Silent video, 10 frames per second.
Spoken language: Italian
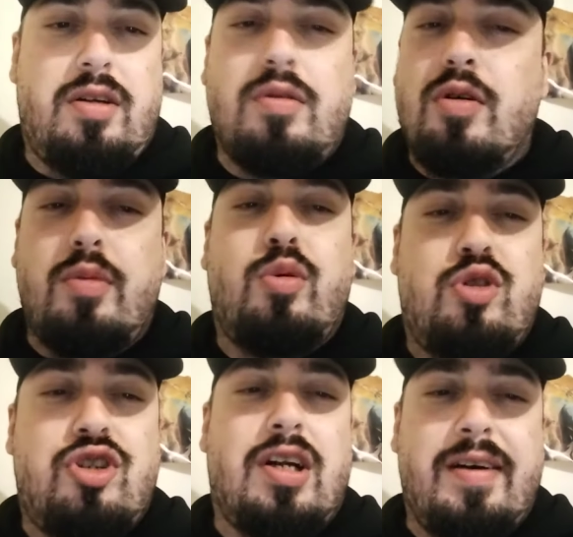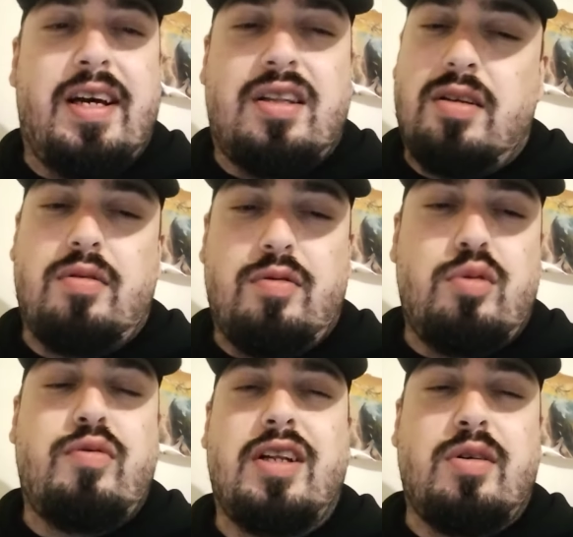Voi i punti ce l'avete,
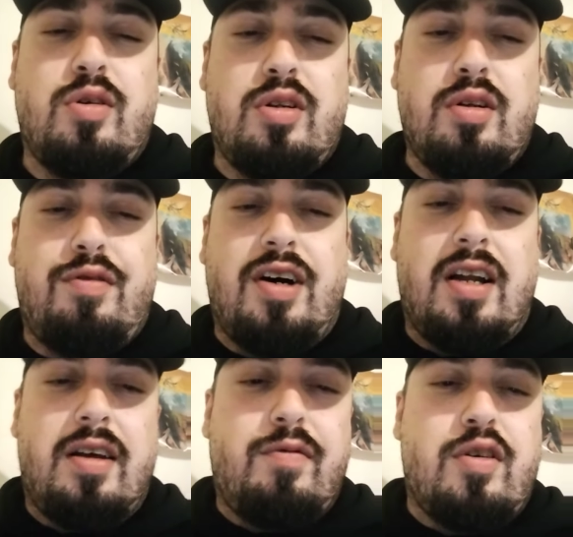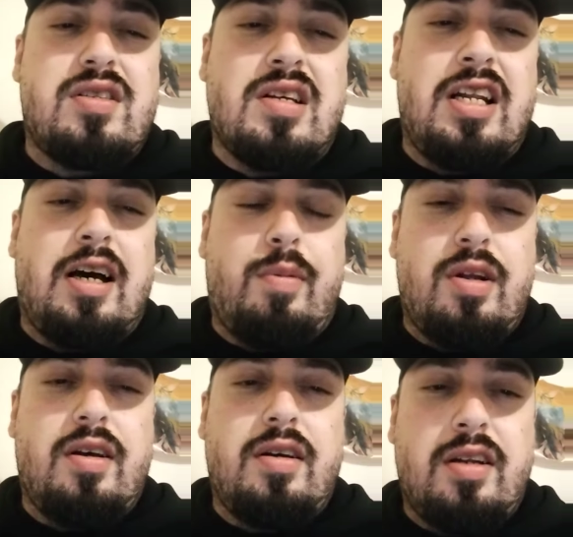fate quello che dovete fare, forza
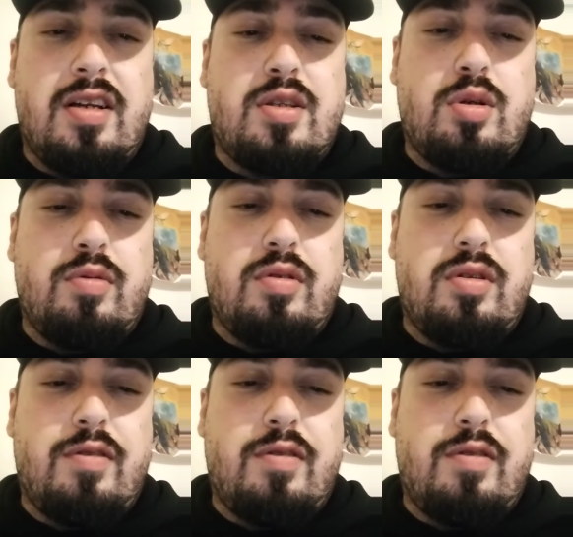Napoli e il resto